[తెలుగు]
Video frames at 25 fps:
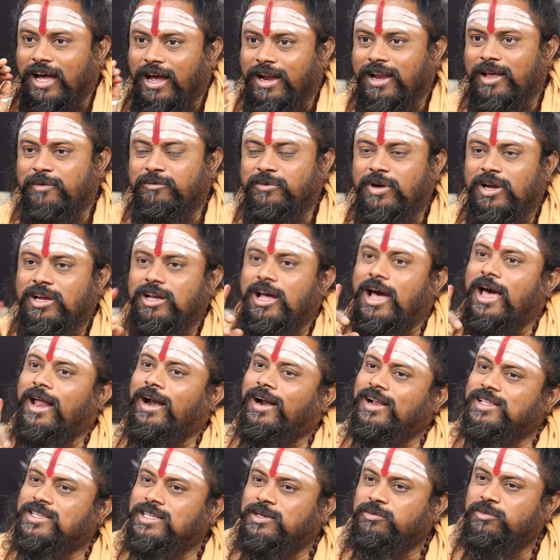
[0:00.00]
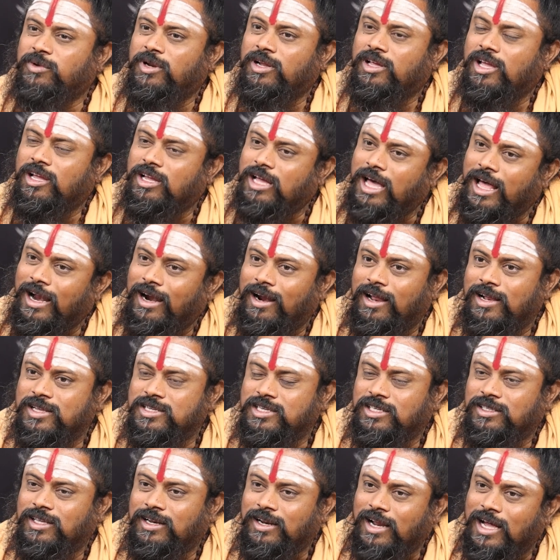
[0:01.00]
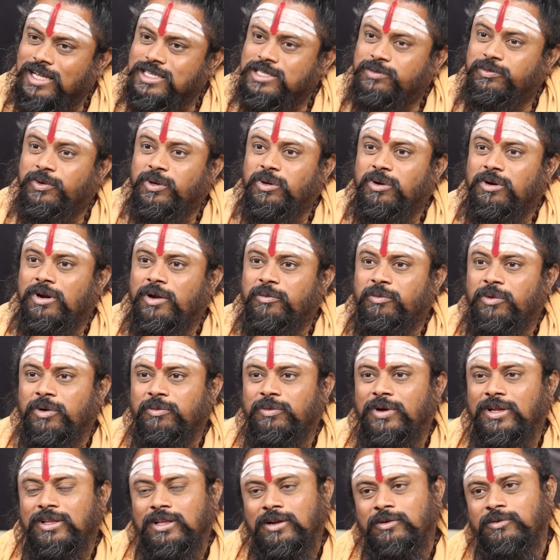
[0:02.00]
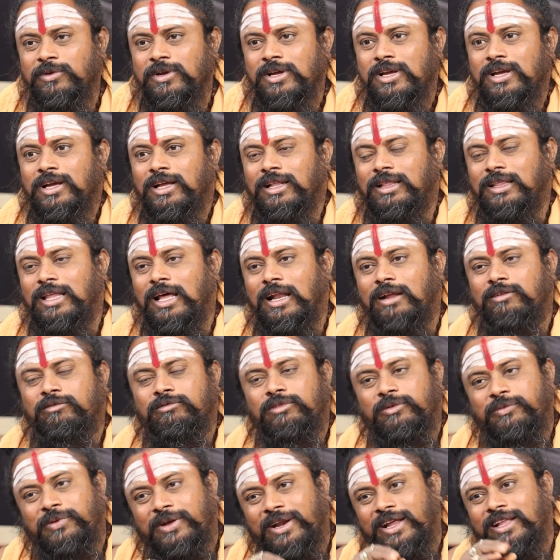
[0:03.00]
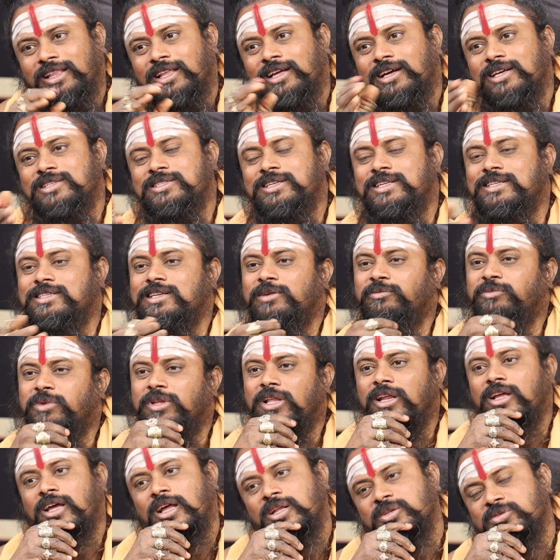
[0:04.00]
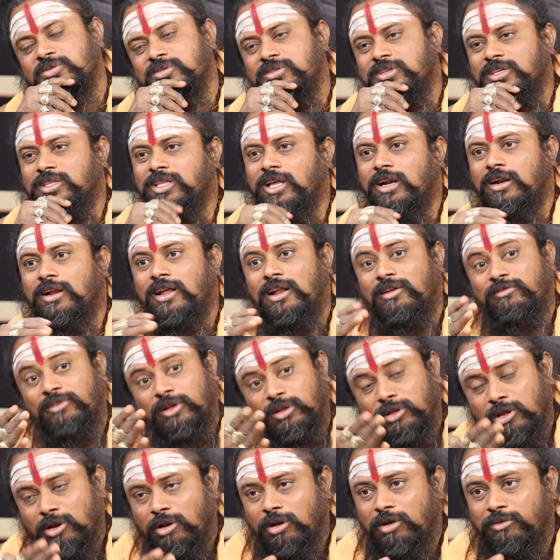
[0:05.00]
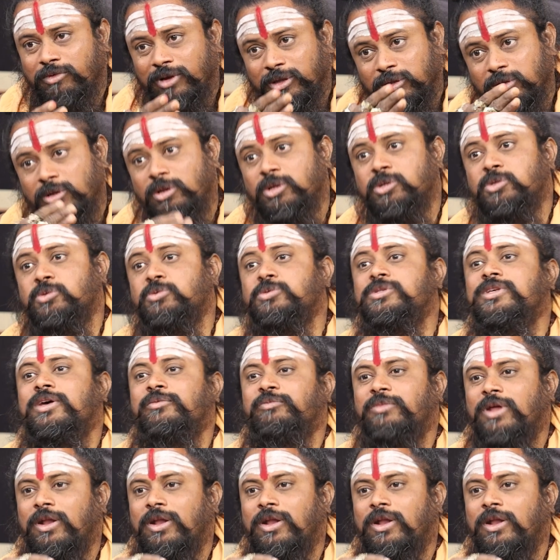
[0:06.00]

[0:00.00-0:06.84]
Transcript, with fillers: కానీ అమ్మ కారణ జన్మలకి కారణం చేత రాసి పెట్టున్నప్పుడు మాత్రం ధనం విపరీతంగా సిరి సంపదలు కలిసి వచ్చే తరుణాలు వందల్లో వ్యక్తులు చూసాం